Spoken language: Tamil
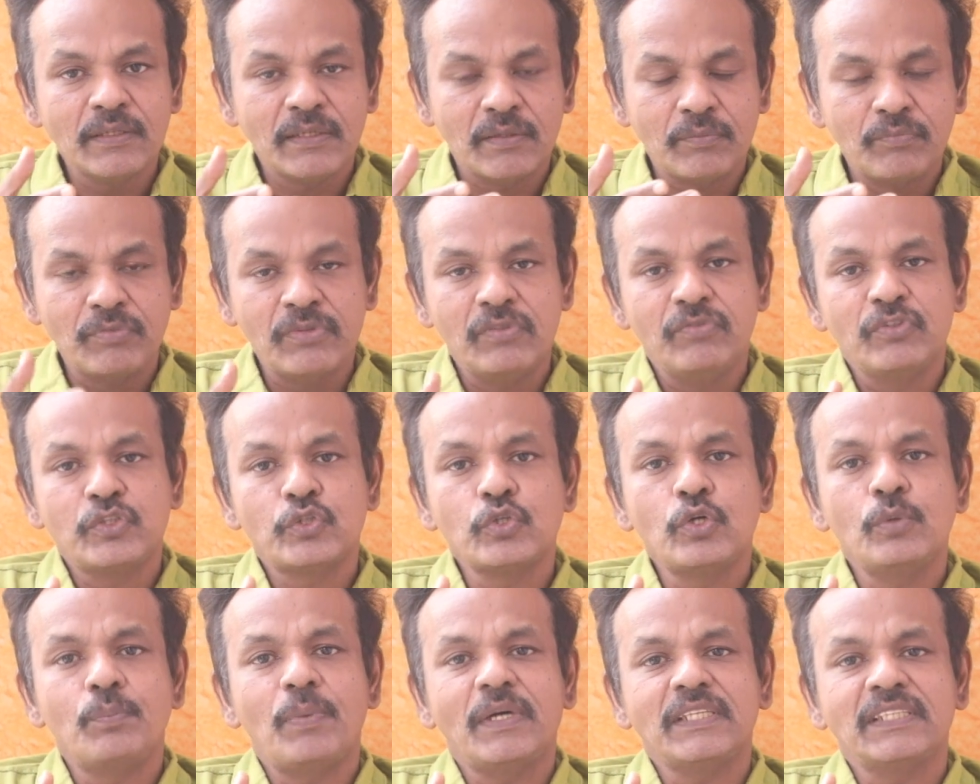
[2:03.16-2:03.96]
நீங்கள் இப்போ
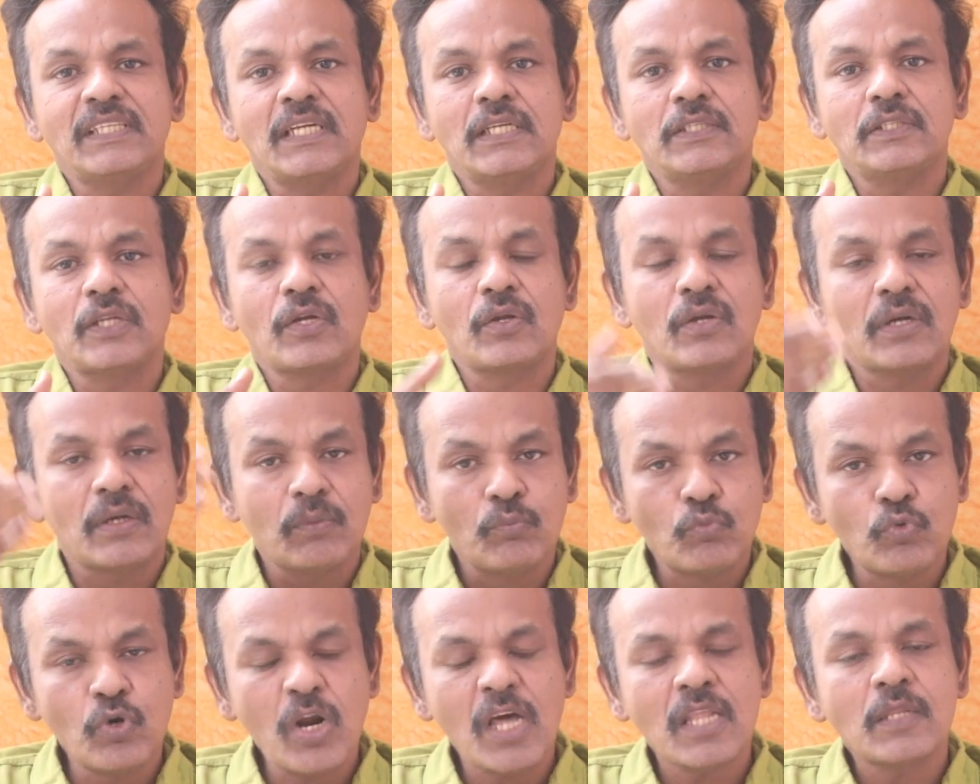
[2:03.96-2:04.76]
விஷுவல் பார்த்தீங்கன்னா
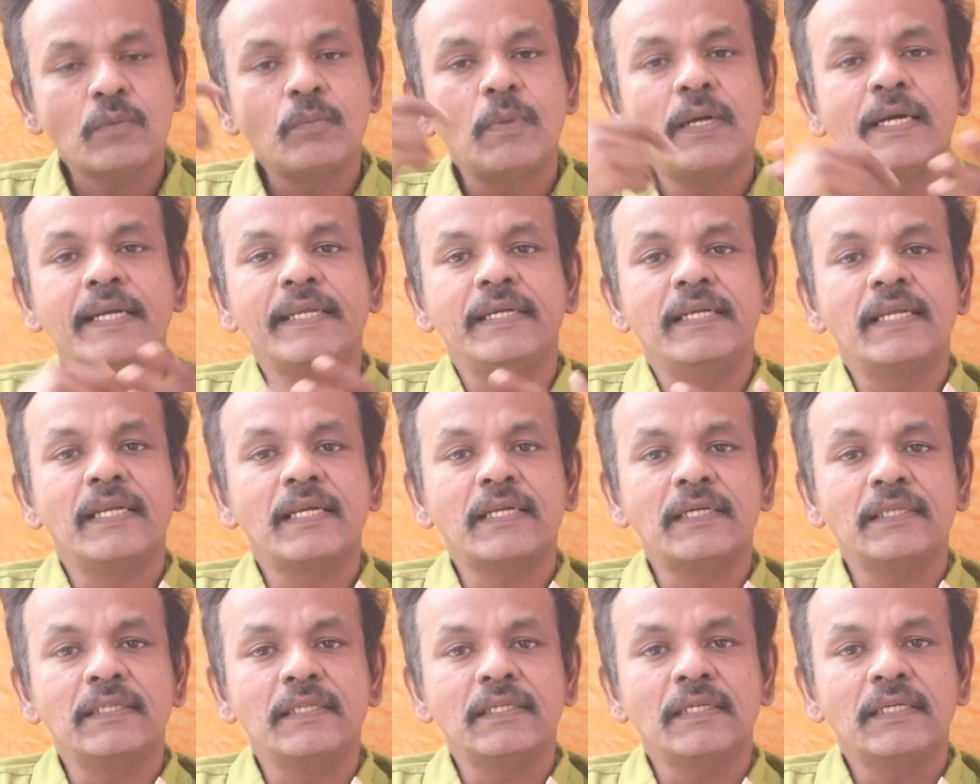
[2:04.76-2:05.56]
தெரியும் மூணாவது மாடியில்
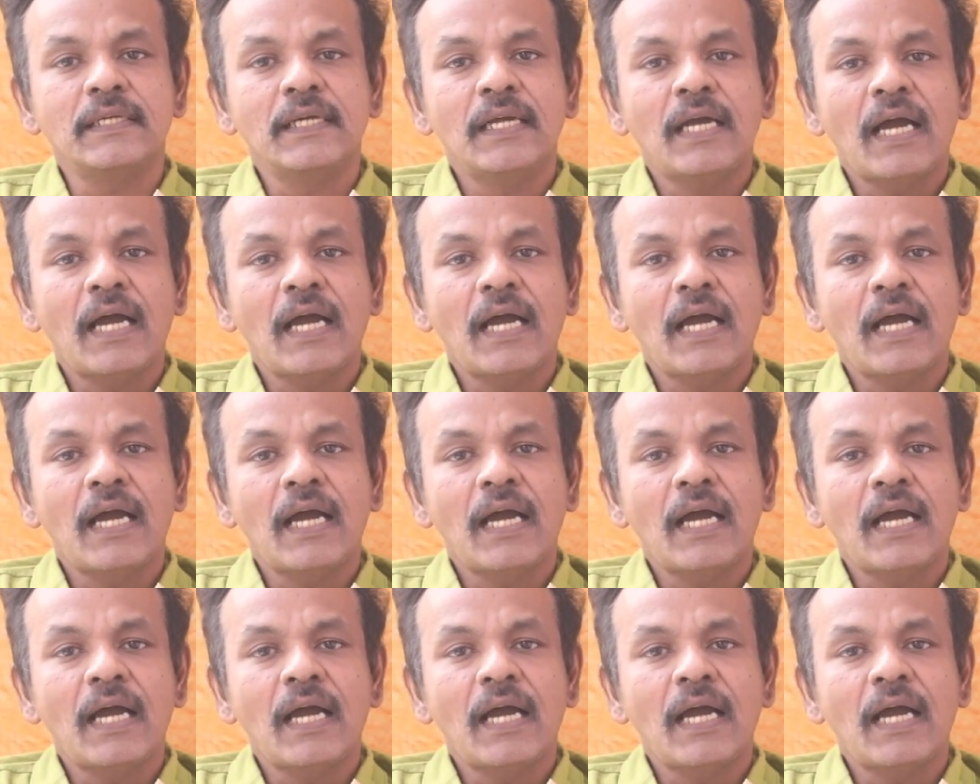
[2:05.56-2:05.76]
இருக்குது